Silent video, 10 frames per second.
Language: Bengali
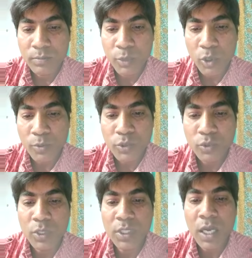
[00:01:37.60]
পরম
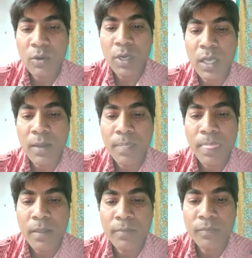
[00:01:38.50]
শূন্যের ধারণা
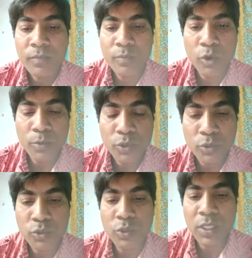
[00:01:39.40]
পরম
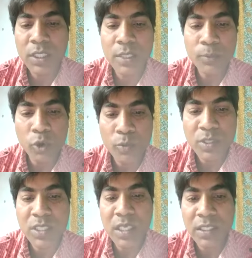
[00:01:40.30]
শূন্য শূন্যতা কী পরম
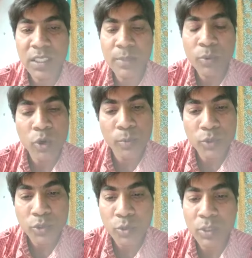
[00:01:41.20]
স্কেল কী পরম
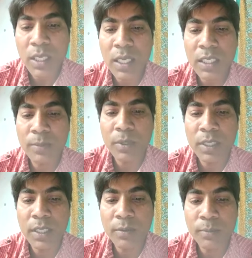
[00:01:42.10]
শূন্যতা কাকে
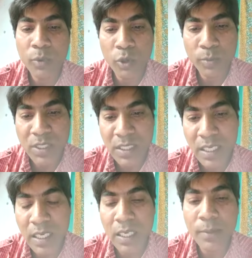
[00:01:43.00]
বলে পরম
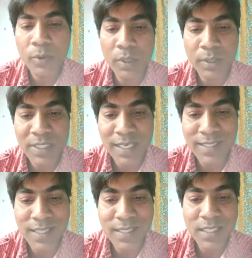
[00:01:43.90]
স্কেল এবং
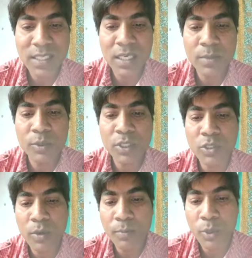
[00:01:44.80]
সেলসিয়াস স্কেলের মধ্যে
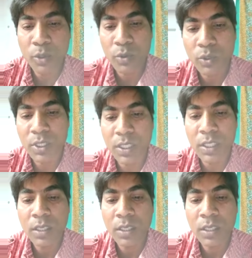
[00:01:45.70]
সম্পর্ক কী